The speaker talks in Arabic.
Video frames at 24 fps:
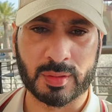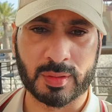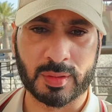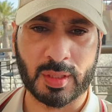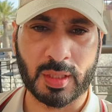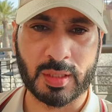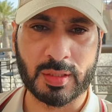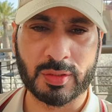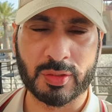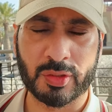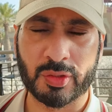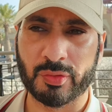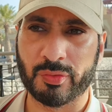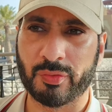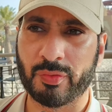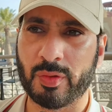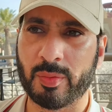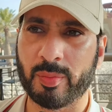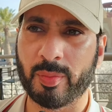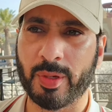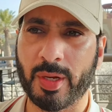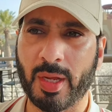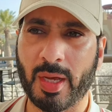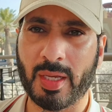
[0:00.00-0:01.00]
تنسف
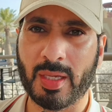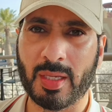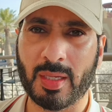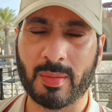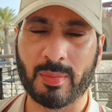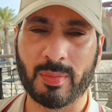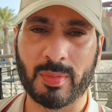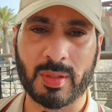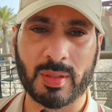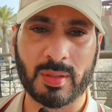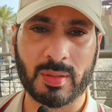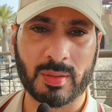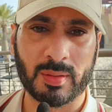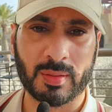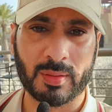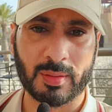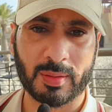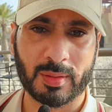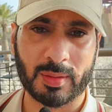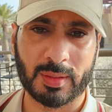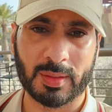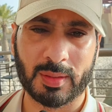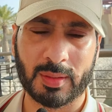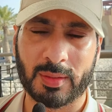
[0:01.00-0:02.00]
البناية من
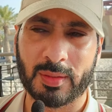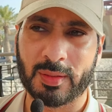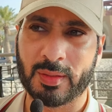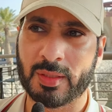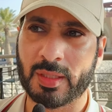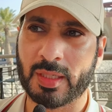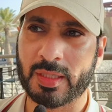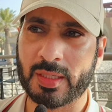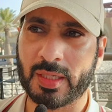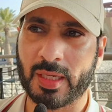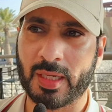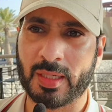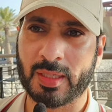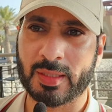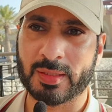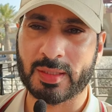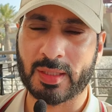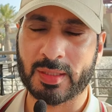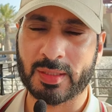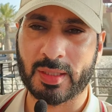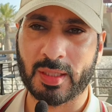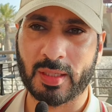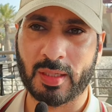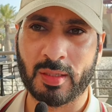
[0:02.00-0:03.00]
يعني
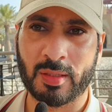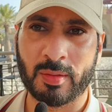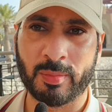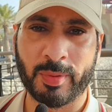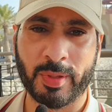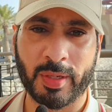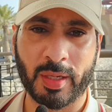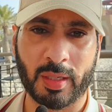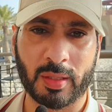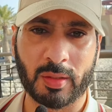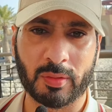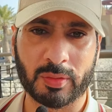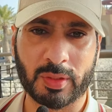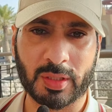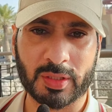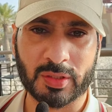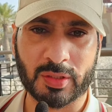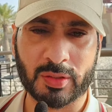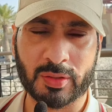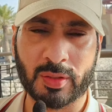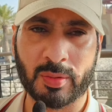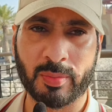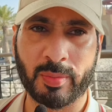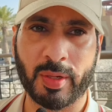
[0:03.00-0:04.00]
أساس البناية
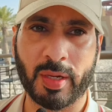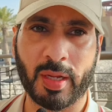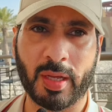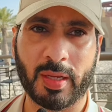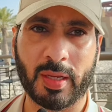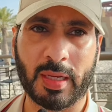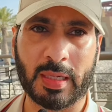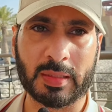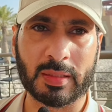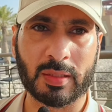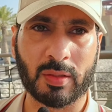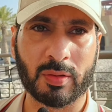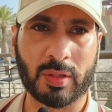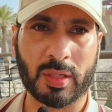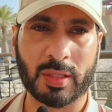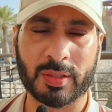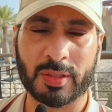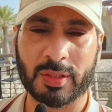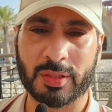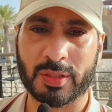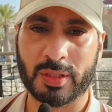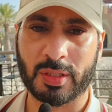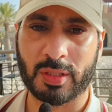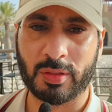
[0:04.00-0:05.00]
وتسقط البناية حتى لو
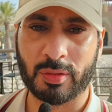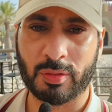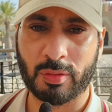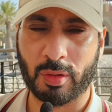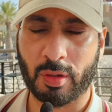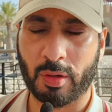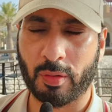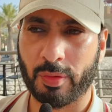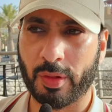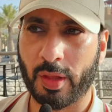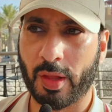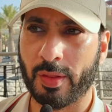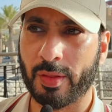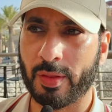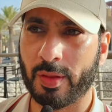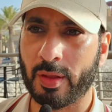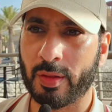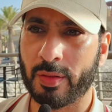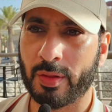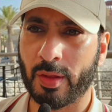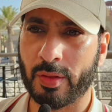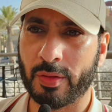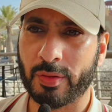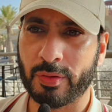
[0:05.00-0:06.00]
كانت 20 دور أو
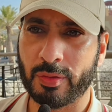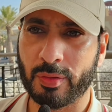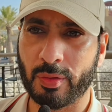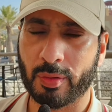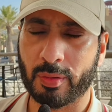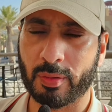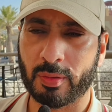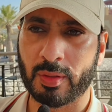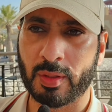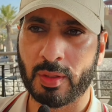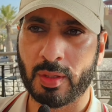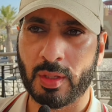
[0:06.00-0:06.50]
30 دور